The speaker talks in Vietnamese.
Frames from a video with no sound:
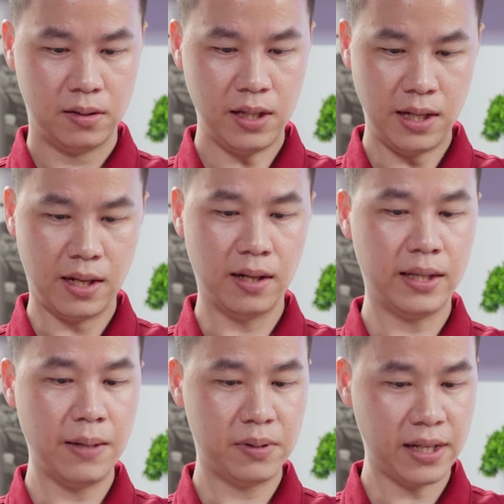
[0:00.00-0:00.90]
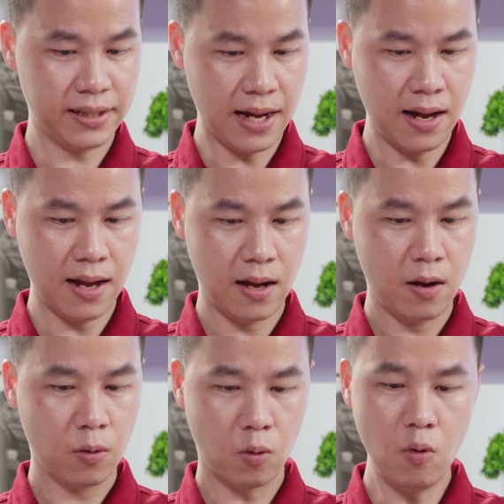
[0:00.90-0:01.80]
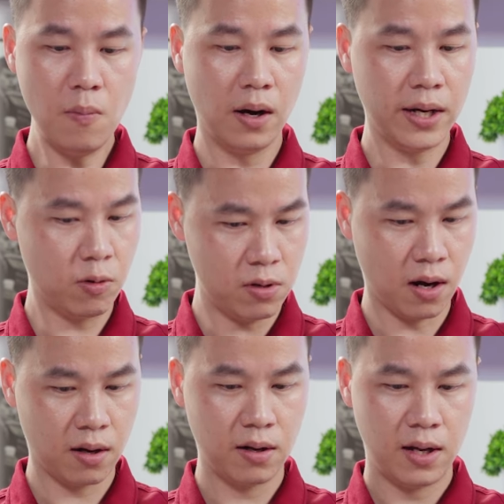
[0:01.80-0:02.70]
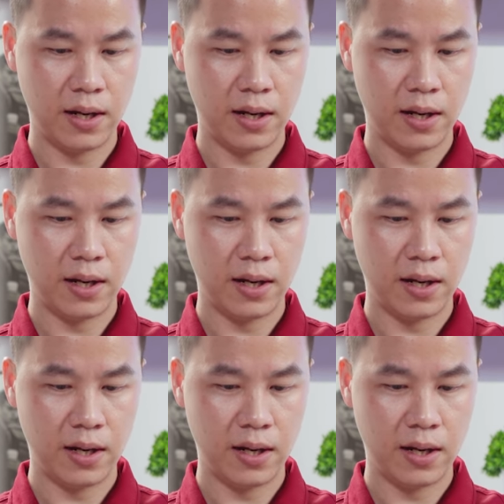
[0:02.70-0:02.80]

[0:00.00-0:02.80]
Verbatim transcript: chỉ cần tìm xe xăng, cũ mới đều được.